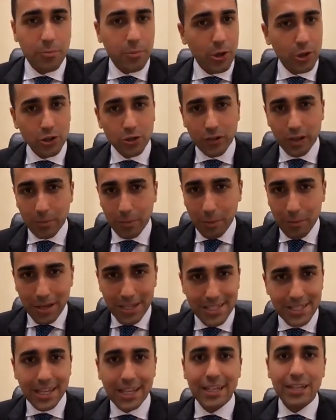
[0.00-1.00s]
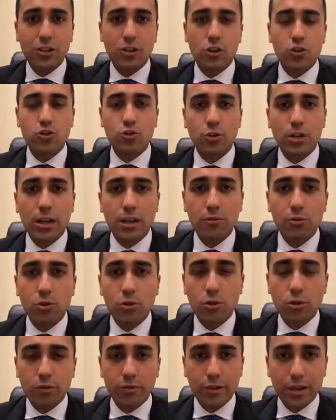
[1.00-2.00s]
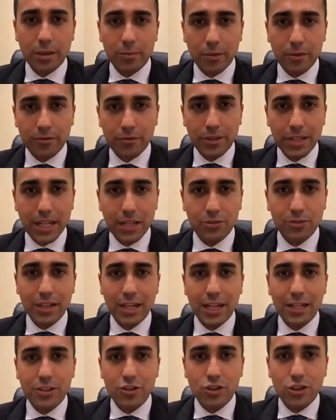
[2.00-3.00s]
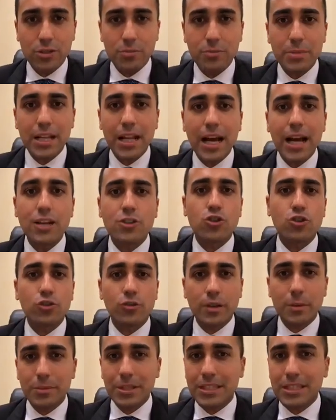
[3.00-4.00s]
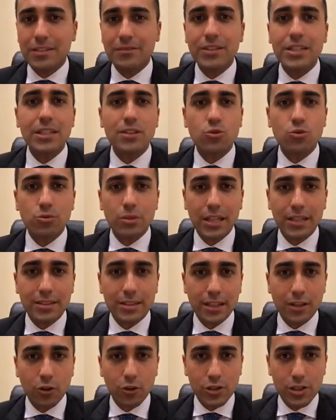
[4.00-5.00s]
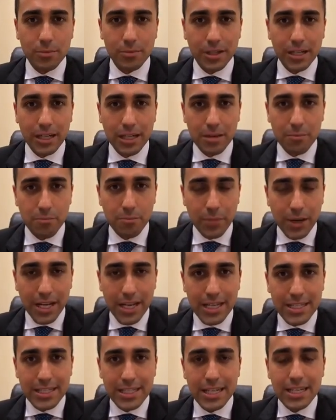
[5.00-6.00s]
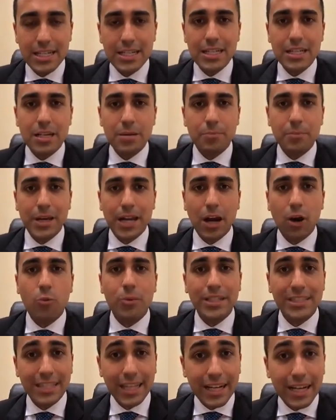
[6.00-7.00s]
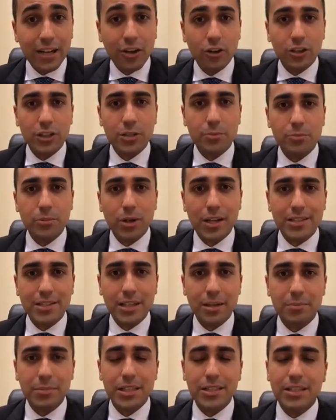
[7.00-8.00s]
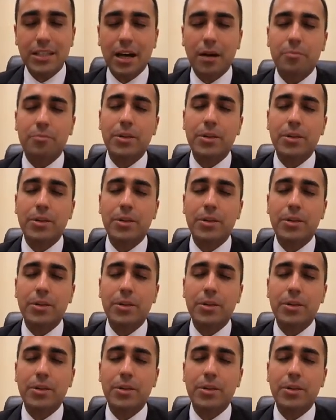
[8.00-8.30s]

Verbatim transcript: Poi dovremo abbassare il costo del lavoro, faremo affinarlo nella legge di bilancio, dovremo intervenire su tante cose per le imprese per aumentare ancora di più la stabilità.